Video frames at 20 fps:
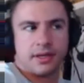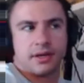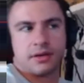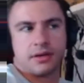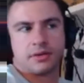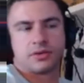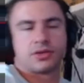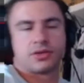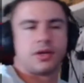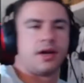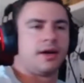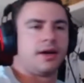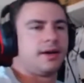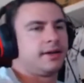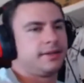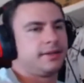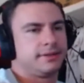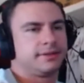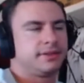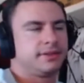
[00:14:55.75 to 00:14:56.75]
Eu não
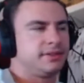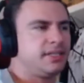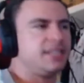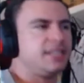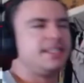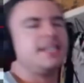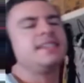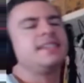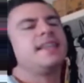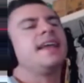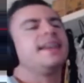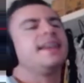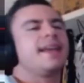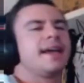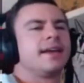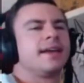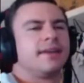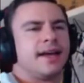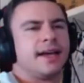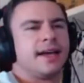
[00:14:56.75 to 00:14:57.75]
sou. Vocês
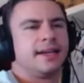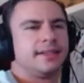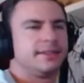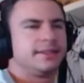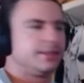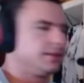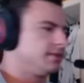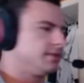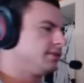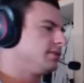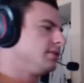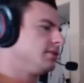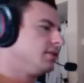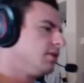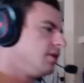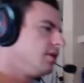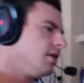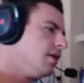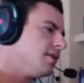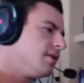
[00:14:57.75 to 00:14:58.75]
entenderam, né?
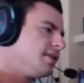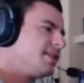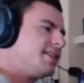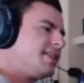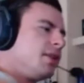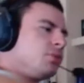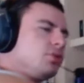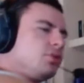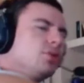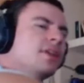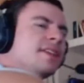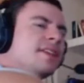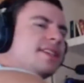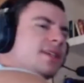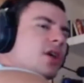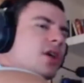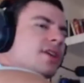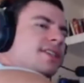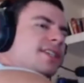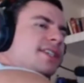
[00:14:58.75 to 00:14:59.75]
Eles são tudo
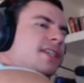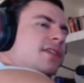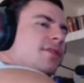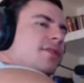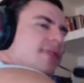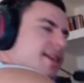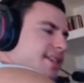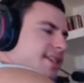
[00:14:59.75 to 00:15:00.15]
ansiosinho,